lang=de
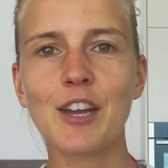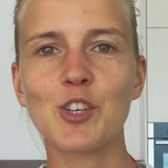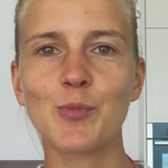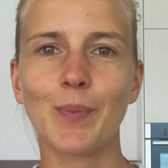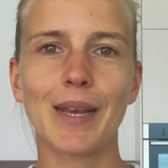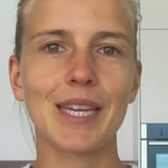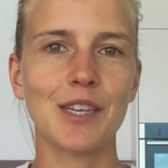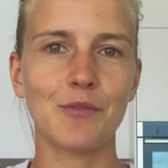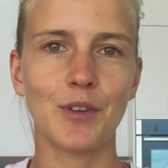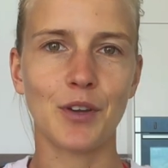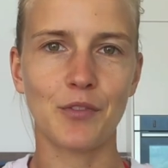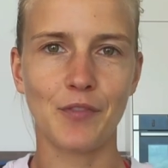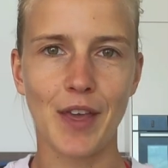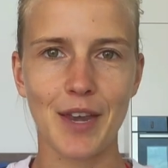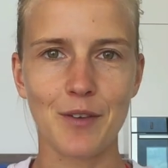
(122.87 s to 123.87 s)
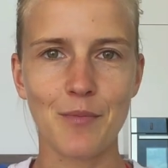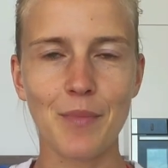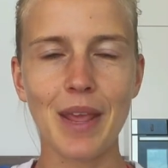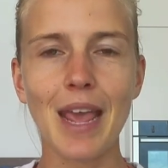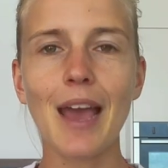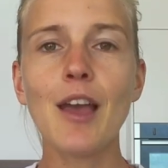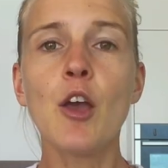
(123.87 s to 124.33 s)
entsprechend wird Fett
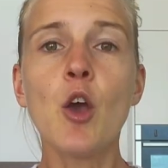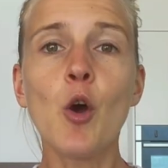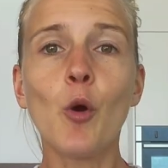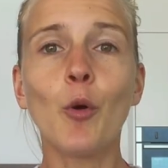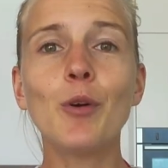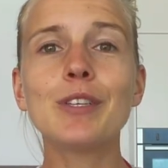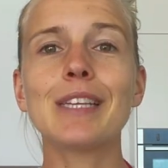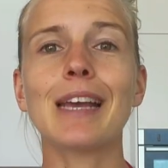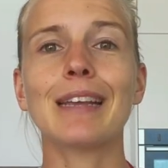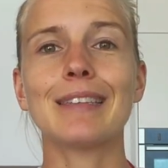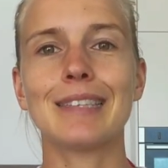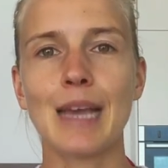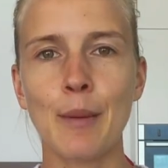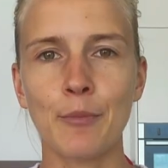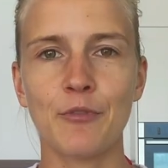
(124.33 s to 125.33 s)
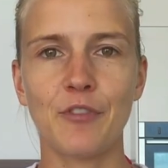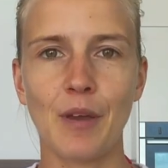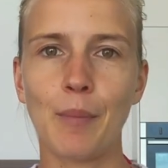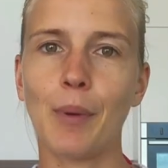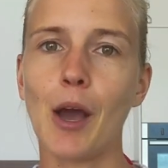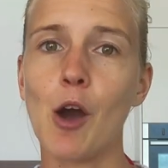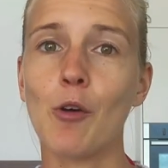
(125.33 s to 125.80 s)
mehr. Unser
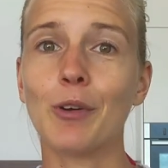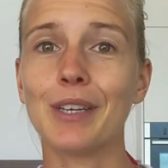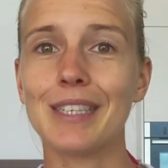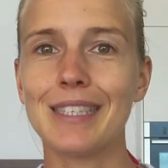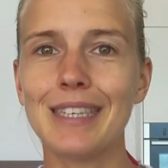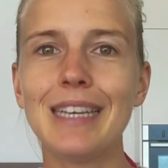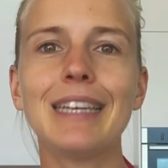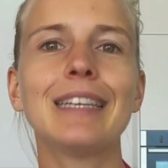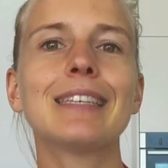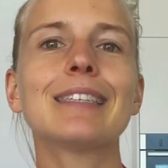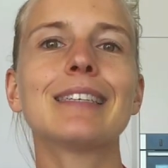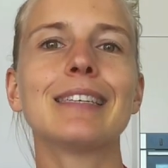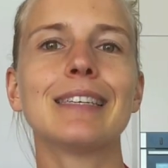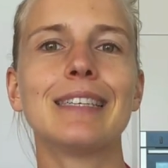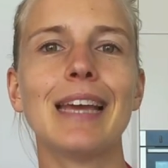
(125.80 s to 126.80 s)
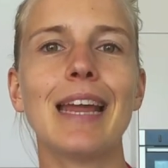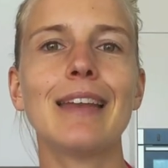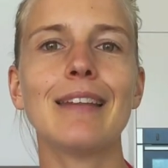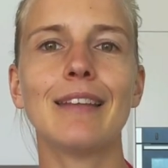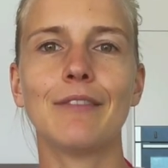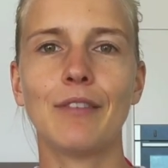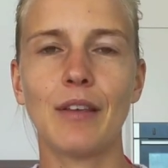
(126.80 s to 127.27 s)
Gesamtverbrauch sinkt,
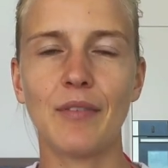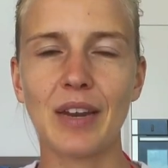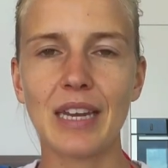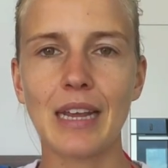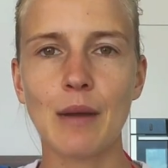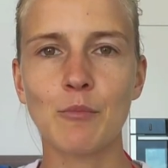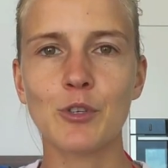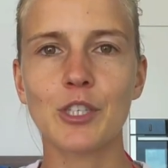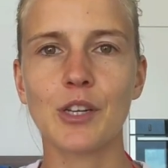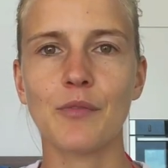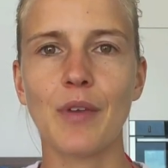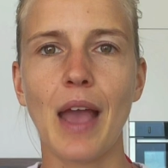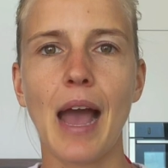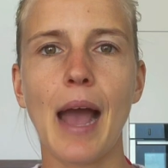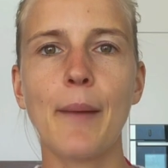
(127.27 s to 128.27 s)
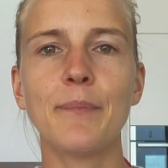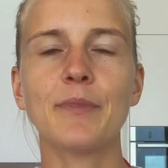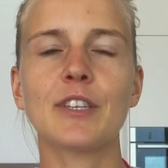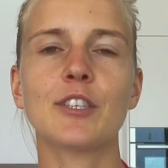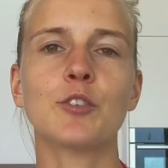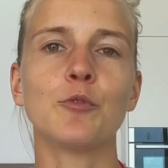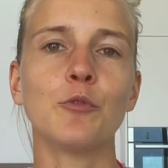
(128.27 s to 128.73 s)
denn je weniger Muskeln wir haben,
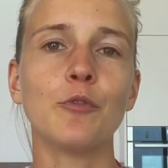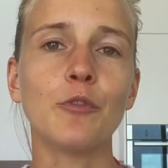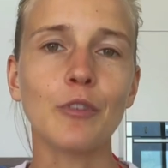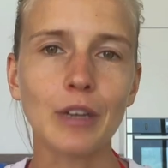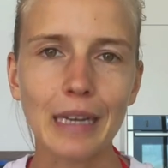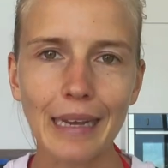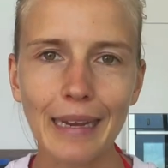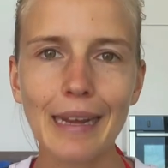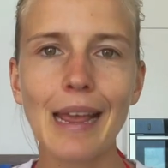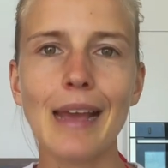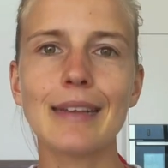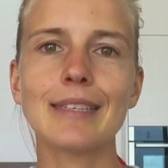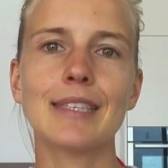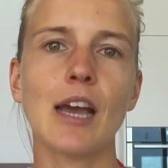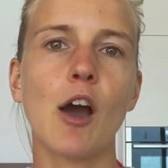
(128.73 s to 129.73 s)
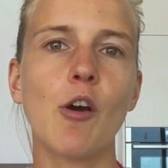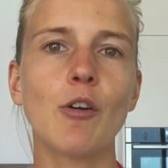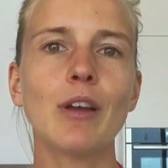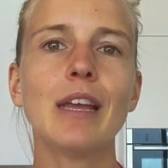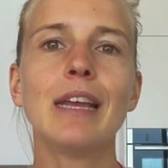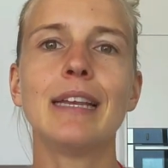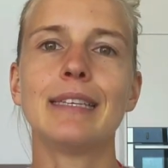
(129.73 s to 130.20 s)
desto geringer ist auch
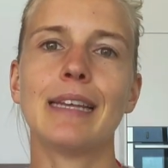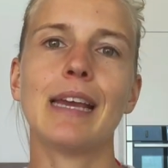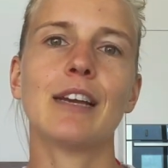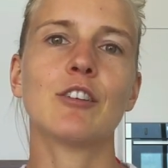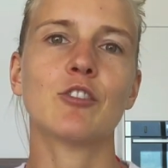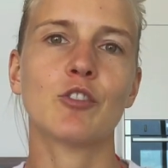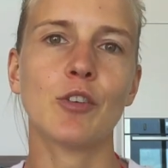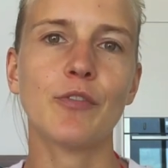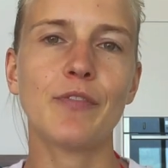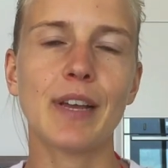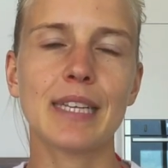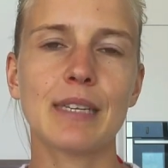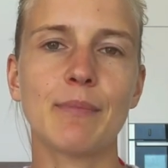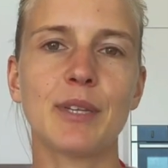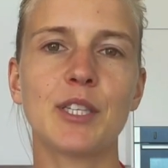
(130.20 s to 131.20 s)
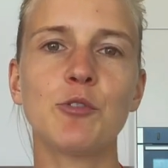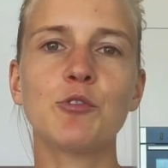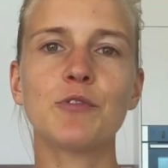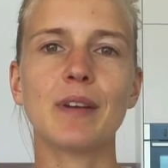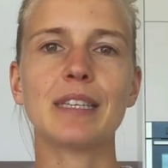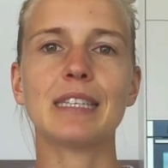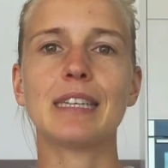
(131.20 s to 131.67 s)
die der Stoffwechsel
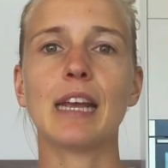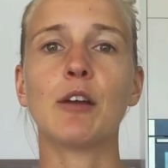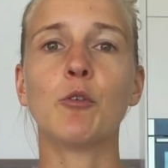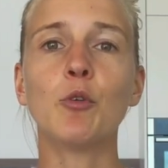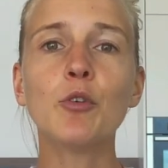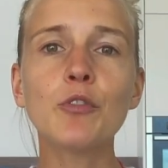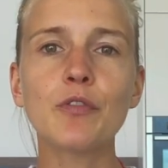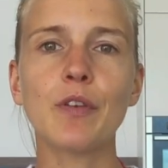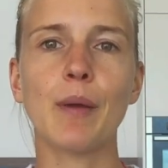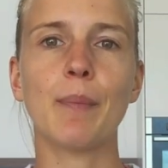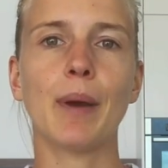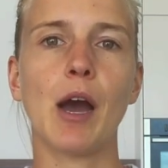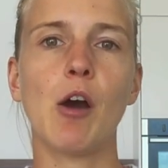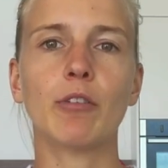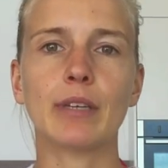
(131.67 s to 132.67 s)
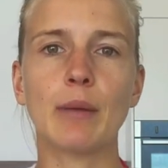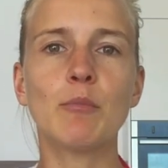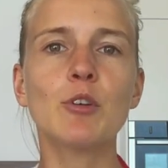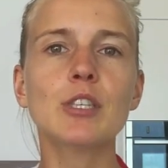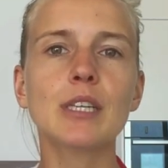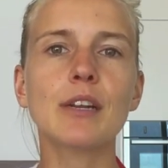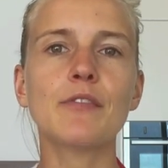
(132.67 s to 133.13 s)
bzw. der Grundverbrauch. Denn
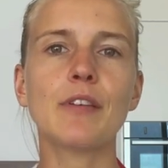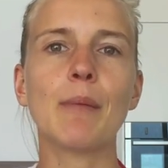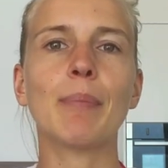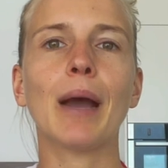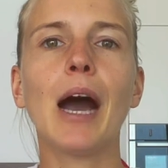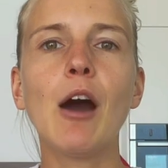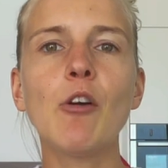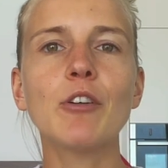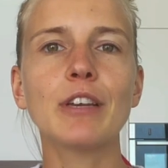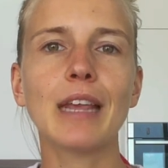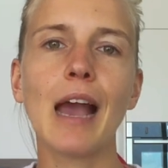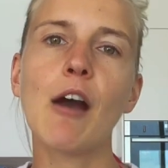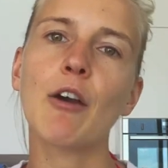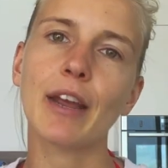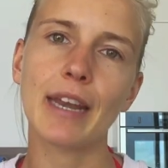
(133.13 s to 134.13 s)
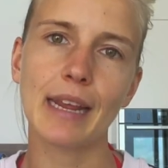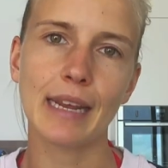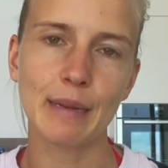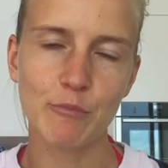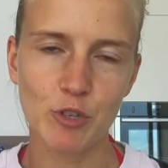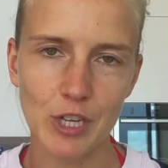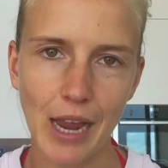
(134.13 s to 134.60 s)
Muskeln verbrauchen ja auch Energie
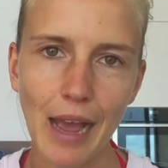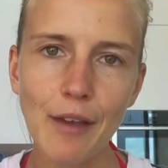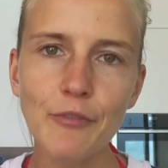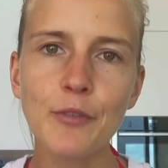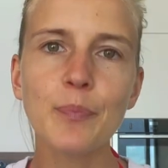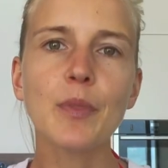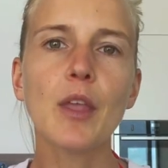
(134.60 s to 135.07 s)
im Schlaf,